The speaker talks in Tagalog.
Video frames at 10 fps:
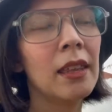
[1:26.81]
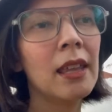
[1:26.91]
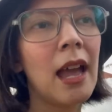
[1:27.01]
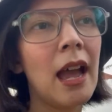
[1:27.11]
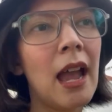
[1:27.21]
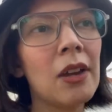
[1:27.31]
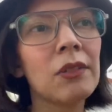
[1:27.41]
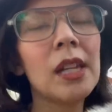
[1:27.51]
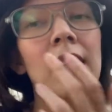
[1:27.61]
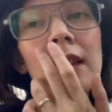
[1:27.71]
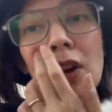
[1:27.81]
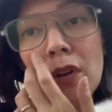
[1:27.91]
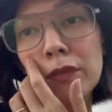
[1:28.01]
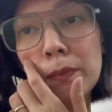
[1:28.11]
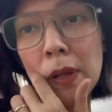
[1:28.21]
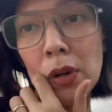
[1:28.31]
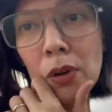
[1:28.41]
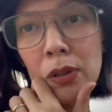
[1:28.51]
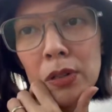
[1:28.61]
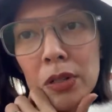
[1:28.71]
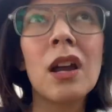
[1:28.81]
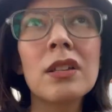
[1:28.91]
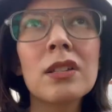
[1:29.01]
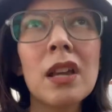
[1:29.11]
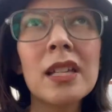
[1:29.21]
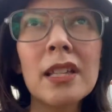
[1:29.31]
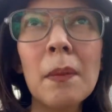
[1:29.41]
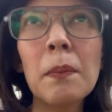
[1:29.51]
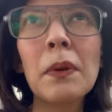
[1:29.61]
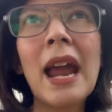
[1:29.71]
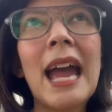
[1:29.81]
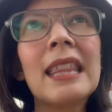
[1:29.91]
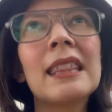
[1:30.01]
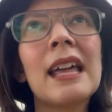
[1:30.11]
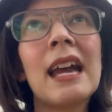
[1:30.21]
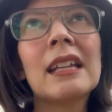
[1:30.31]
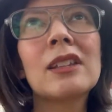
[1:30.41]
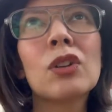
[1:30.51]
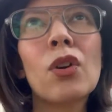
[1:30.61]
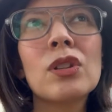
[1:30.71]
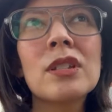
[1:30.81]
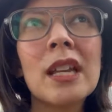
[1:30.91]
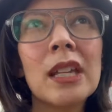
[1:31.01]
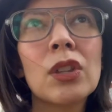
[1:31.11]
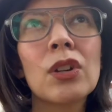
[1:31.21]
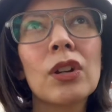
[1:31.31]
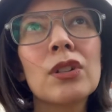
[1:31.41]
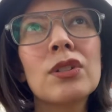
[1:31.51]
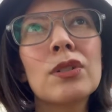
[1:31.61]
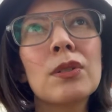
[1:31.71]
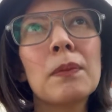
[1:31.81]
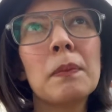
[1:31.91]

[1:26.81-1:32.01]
na I really love because it's a brand that considers